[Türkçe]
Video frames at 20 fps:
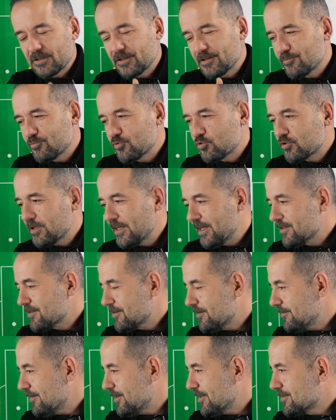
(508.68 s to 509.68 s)
e, Büşra az
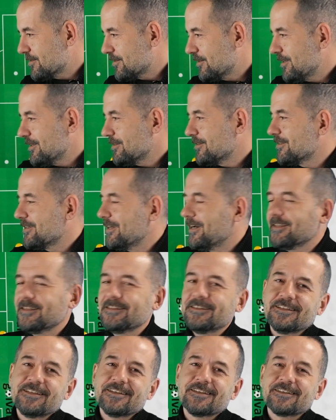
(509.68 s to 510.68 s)
evvel hatırlattı ya
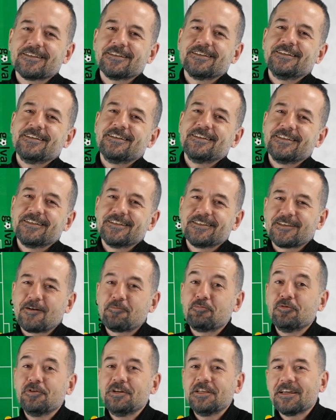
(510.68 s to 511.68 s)
dedi e,
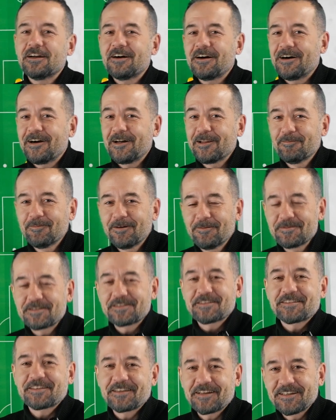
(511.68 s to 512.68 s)
Napoli'yi
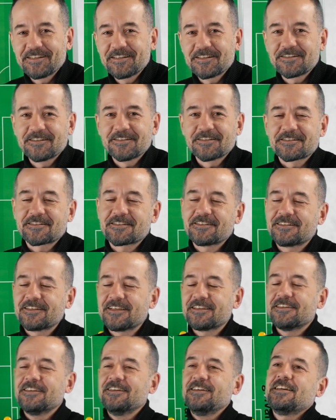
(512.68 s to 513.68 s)
almamışsın hayırdır
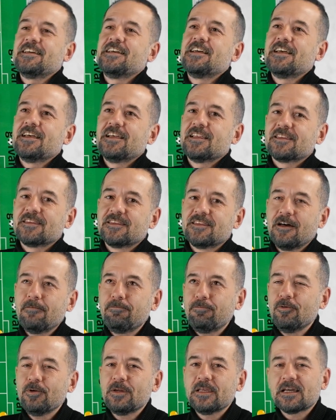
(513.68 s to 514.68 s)
dedi.
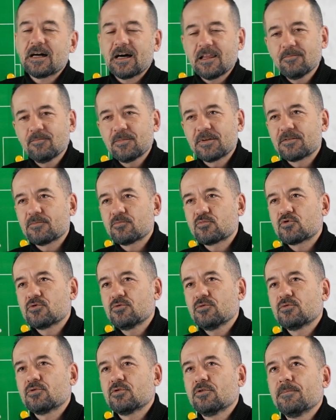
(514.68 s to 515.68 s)
Napoli'yi almadım
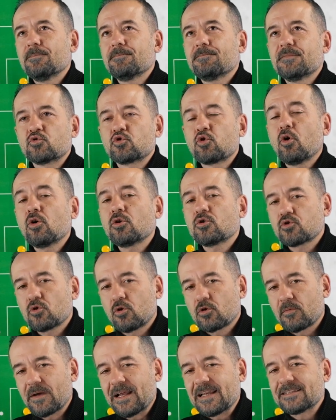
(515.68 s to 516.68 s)
çünkü çok
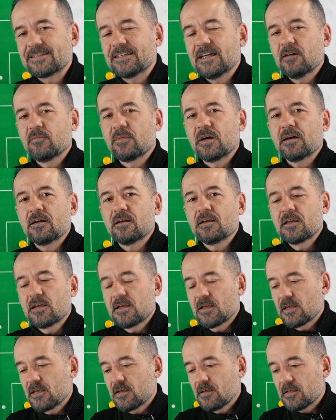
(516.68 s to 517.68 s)
zor belki ama
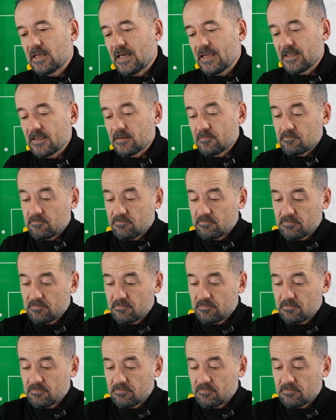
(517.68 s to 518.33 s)
yani